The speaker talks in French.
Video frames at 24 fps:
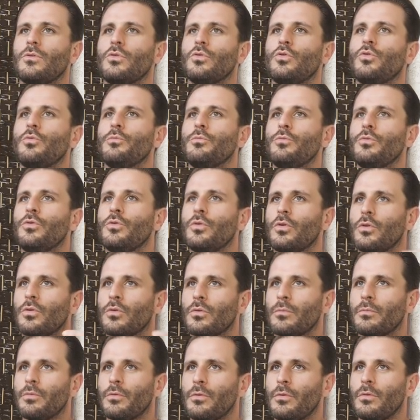du mieux
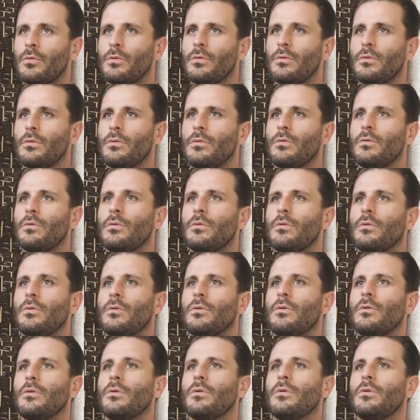qu'on peut,
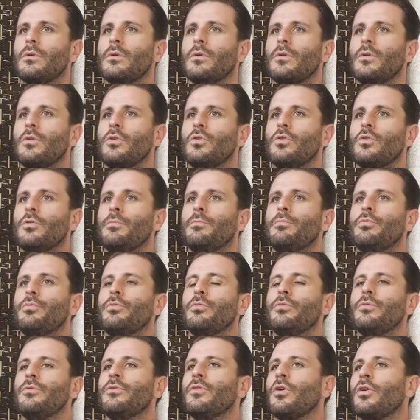le,
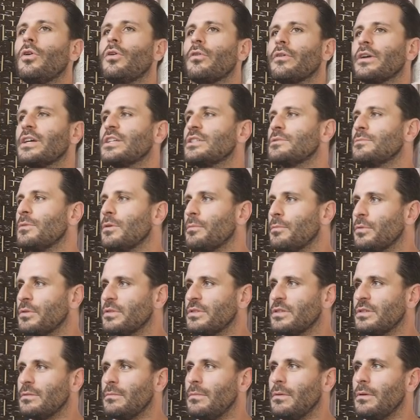plus dans l'engagement
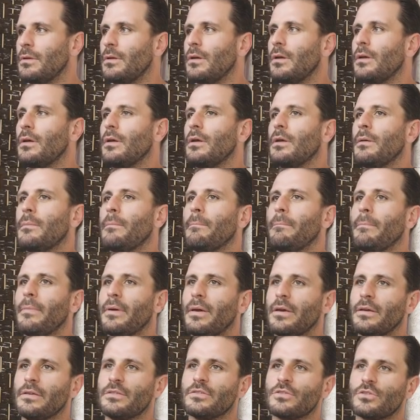possible, mhm.
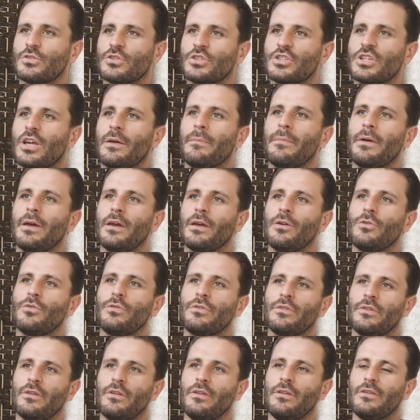mais sans jamais
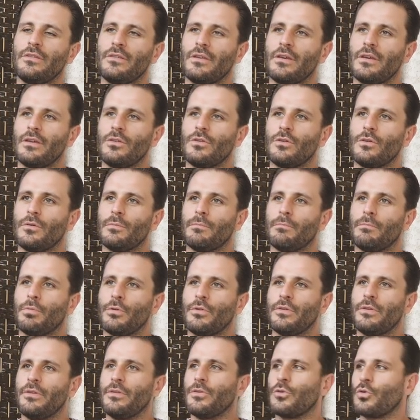utiliser de
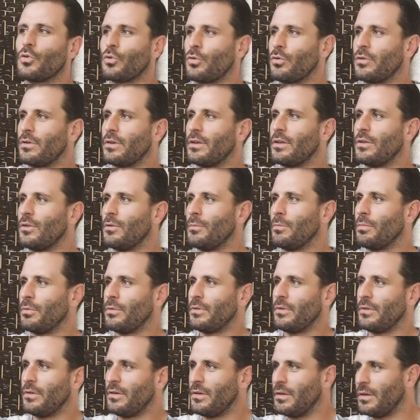petits trucs et de
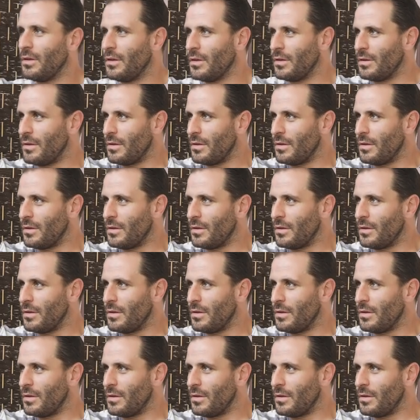petits